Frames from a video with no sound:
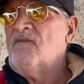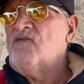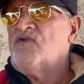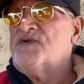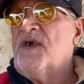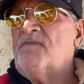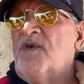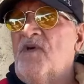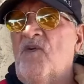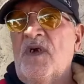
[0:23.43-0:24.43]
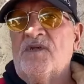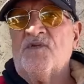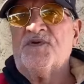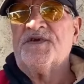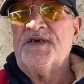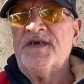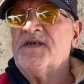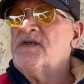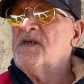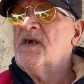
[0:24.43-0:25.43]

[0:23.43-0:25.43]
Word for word: 1991